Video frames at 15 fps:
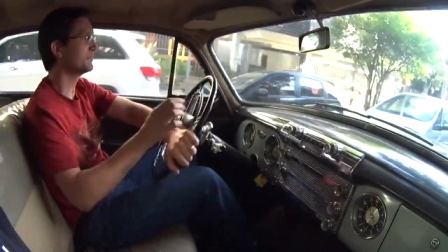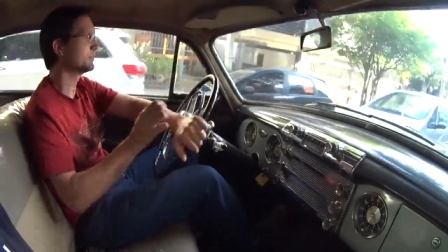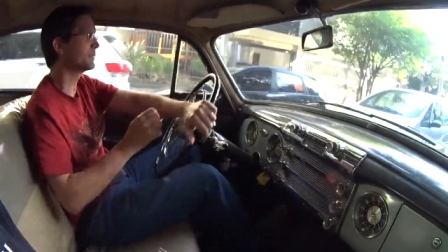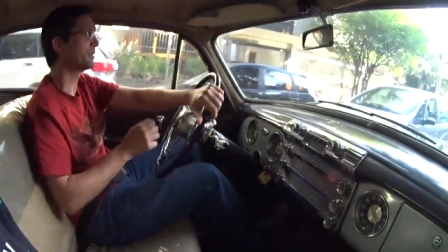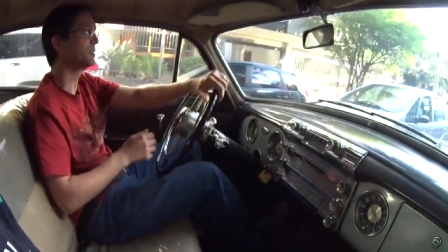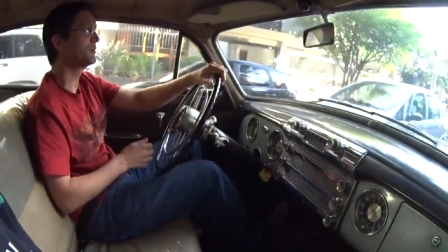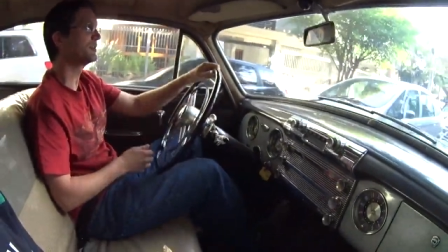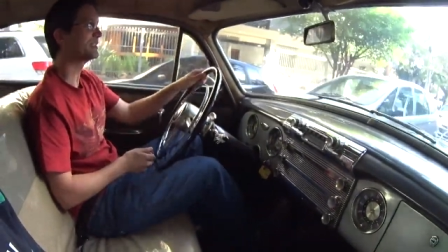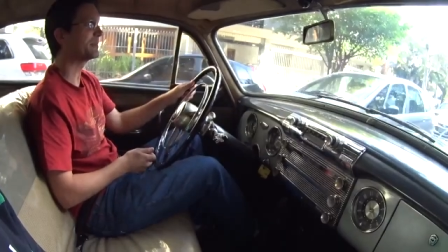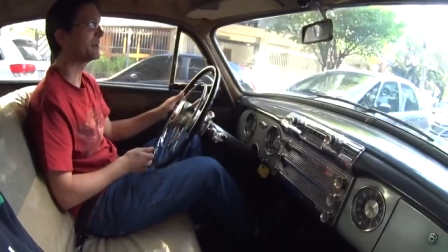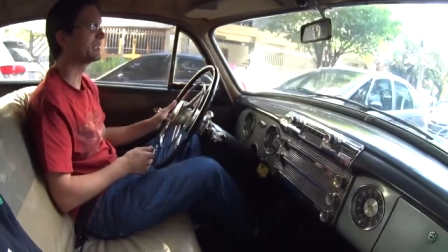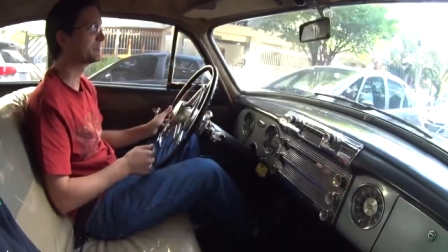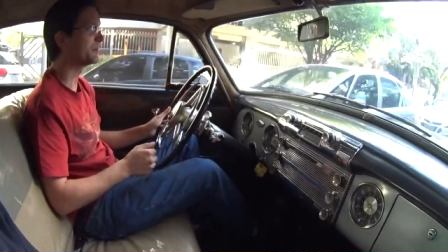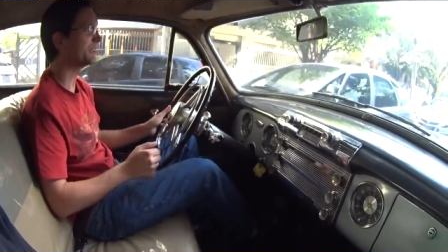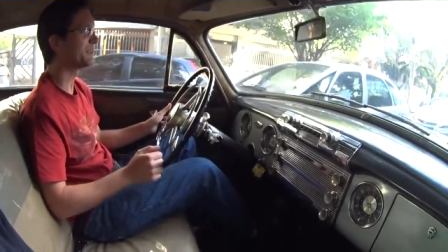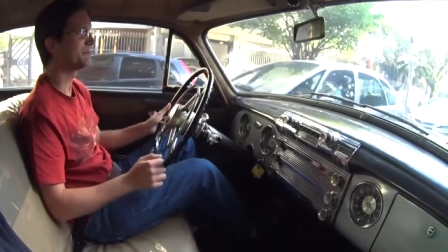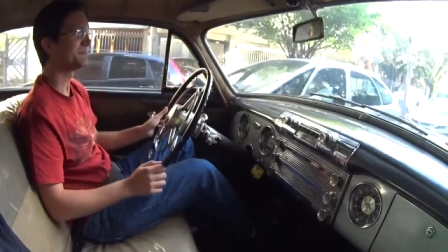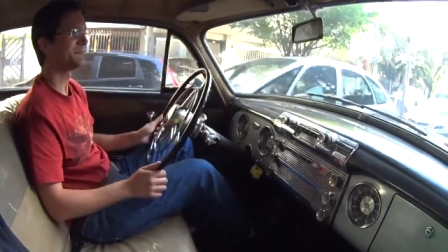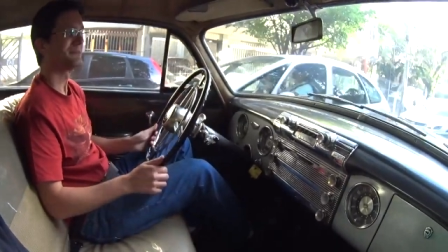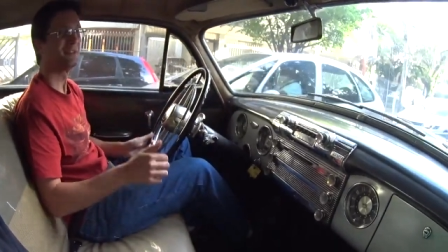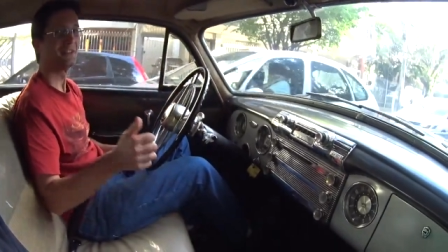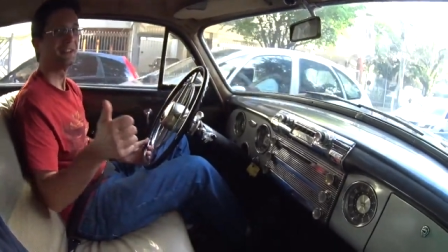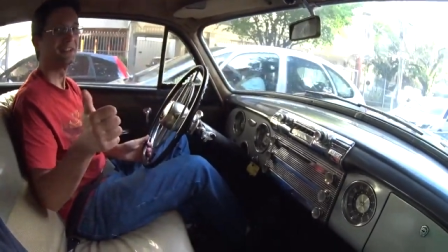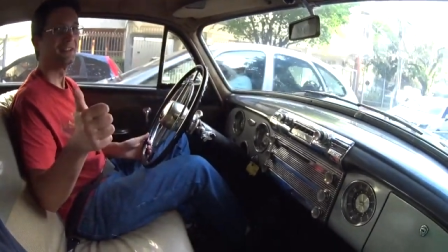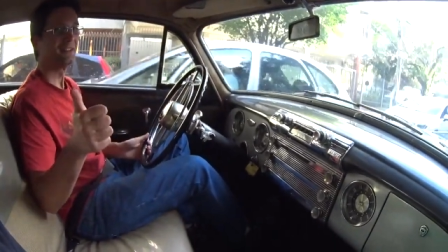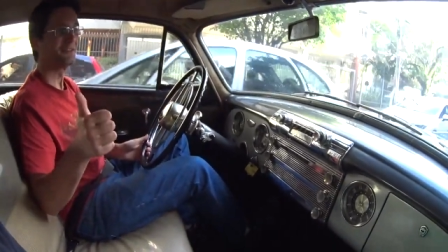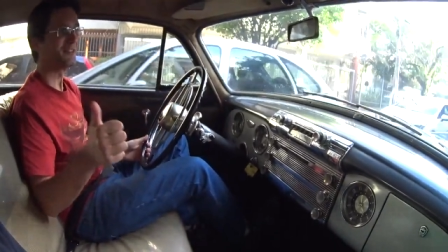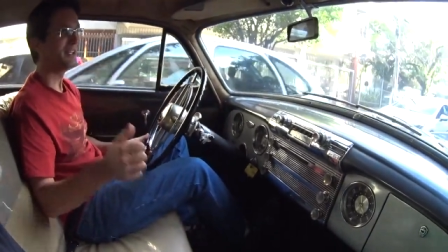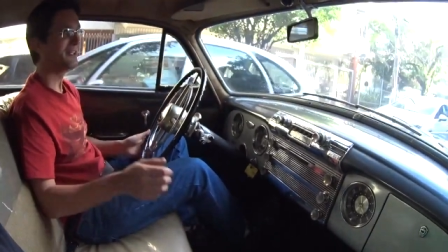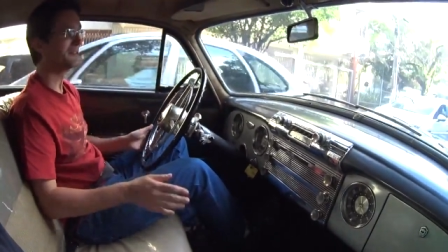porque eu não vou saber responder.
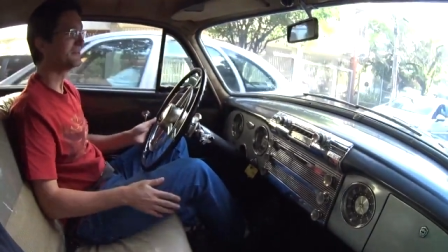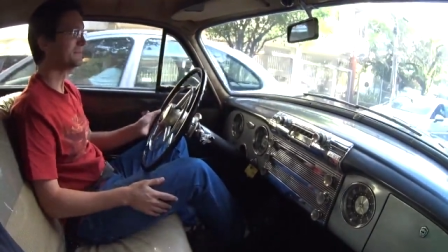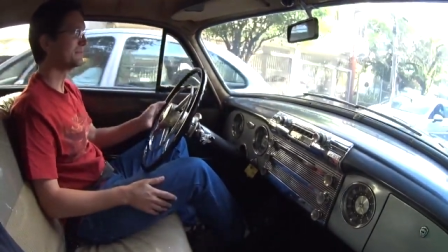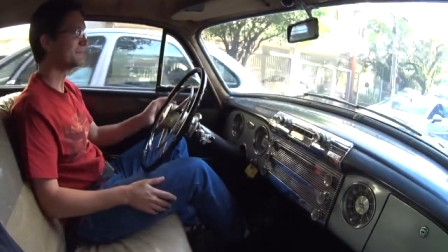Valeu!